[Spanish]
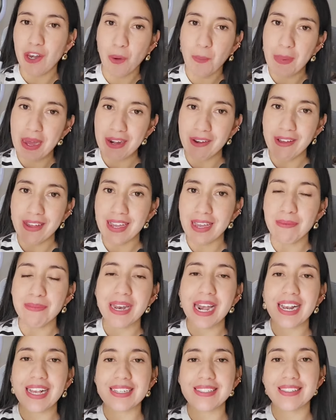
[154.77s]
Lo malo es que
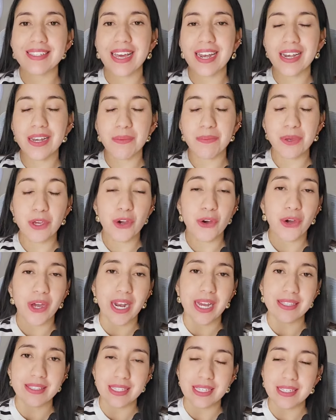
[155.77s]
para alcanzar el envío
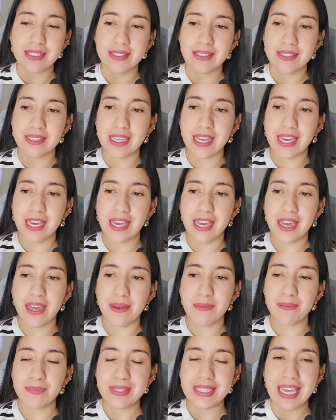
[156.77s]
gratis
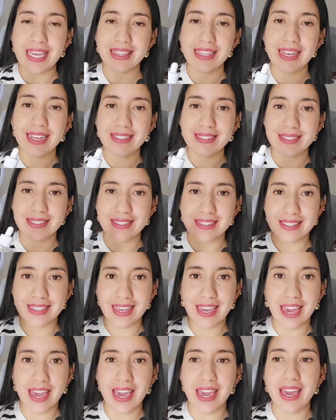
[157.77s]
eh, tienes
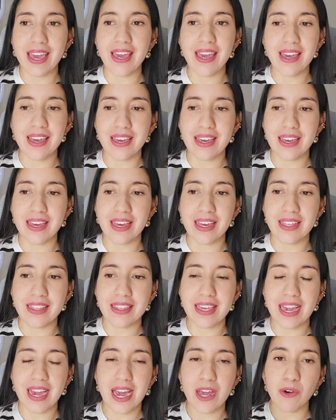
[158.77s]
que
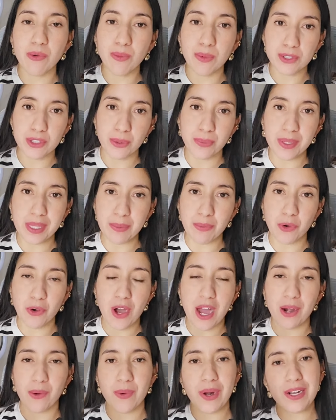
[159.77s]
llegar a un monto
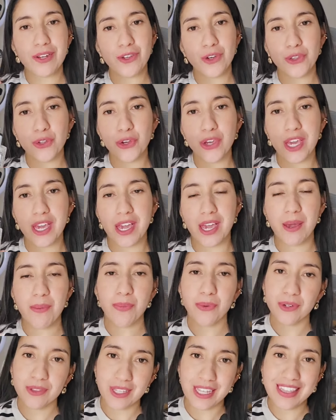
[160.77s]
mínimo al cual yo no
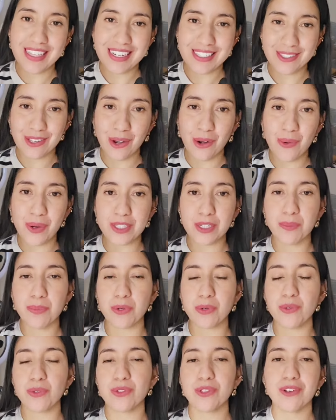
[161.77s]
llegué por tener solo cuatro
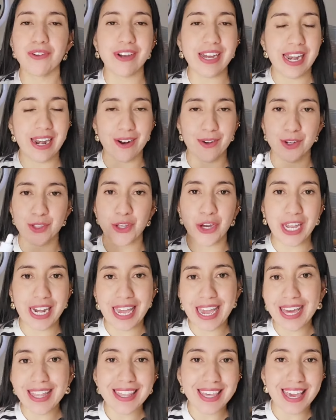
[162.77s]
productos. para cuando
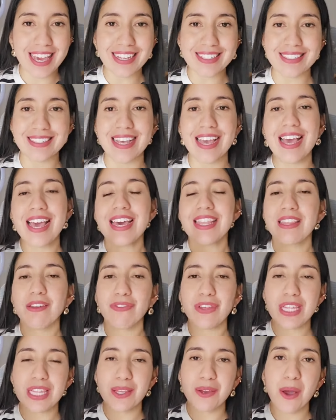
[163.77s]
agregué 10,
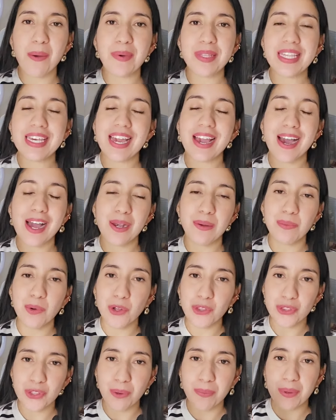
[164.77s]
definitivamente llegaba el
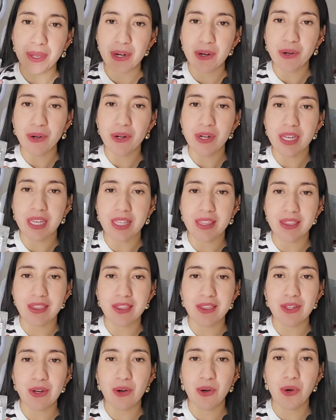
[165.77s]
monto, pero
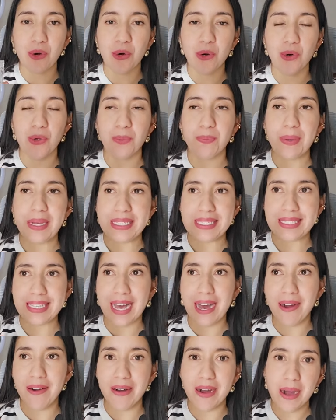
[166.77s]
no
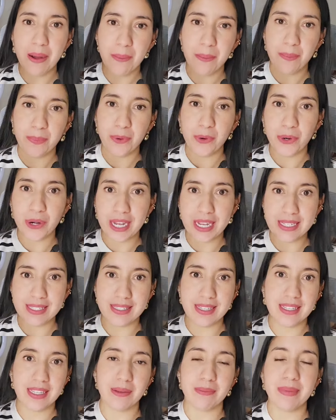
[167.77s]
pasaba por
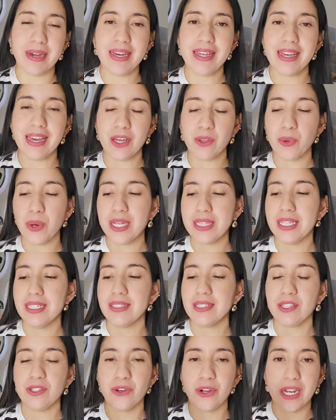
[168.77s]
este tema de
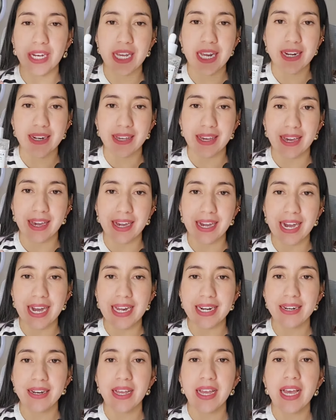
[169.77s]
aduanas y no quería
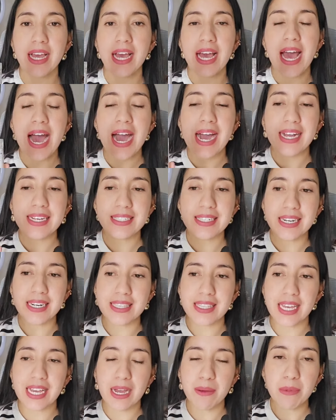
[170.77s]
arriesgar a que se
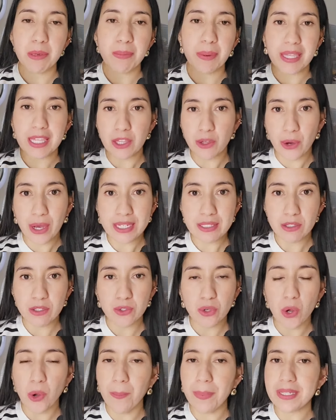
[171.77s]
retenga mi pedido. Esto
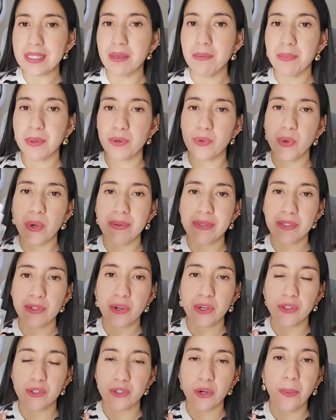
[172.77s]
solo pasa en Perú, he
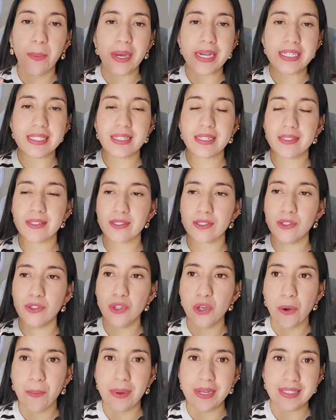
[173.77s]
visto que en otros países
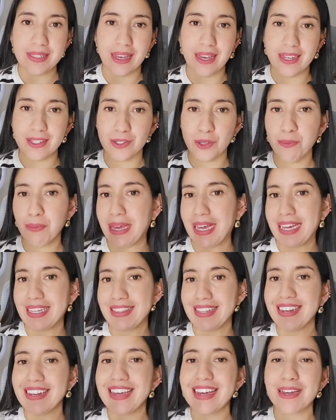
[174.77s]
no pasa eso. Me
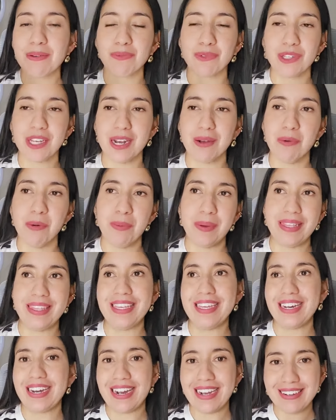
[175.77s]
encantaría que pudiéramos
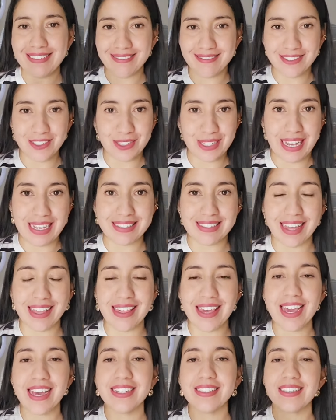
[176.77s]
pedir, o sea, hasta
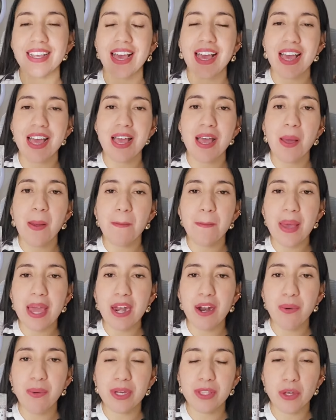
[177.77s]
10.
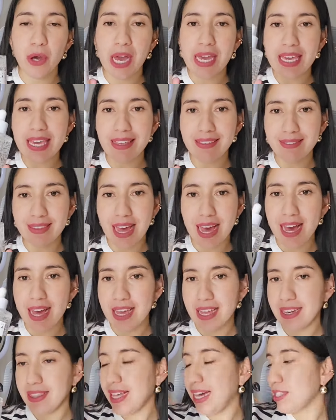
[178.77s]
Pero bueno, ahí
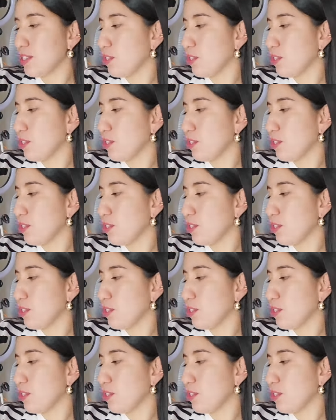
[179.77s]
está el